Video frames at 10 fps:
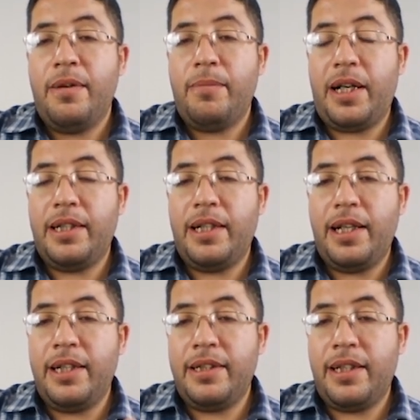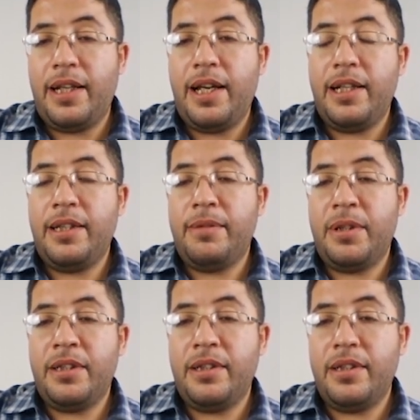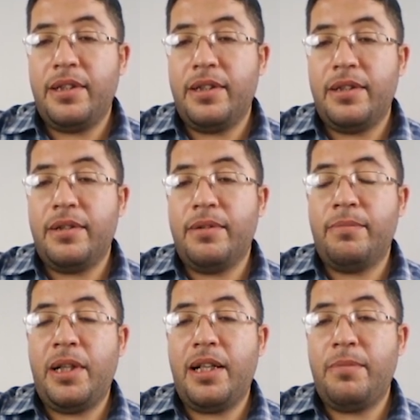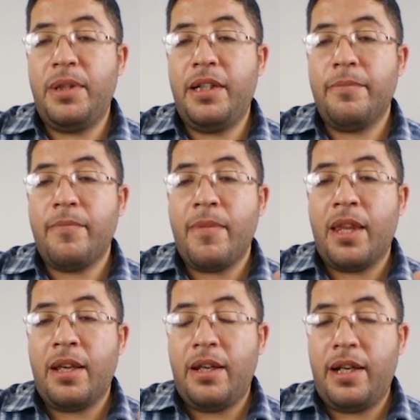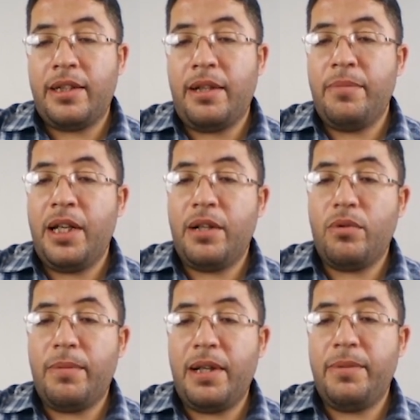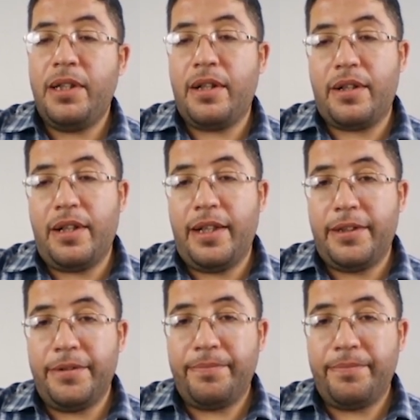بعد الانتهاء من آه، باب التنبيهات وباب الراءات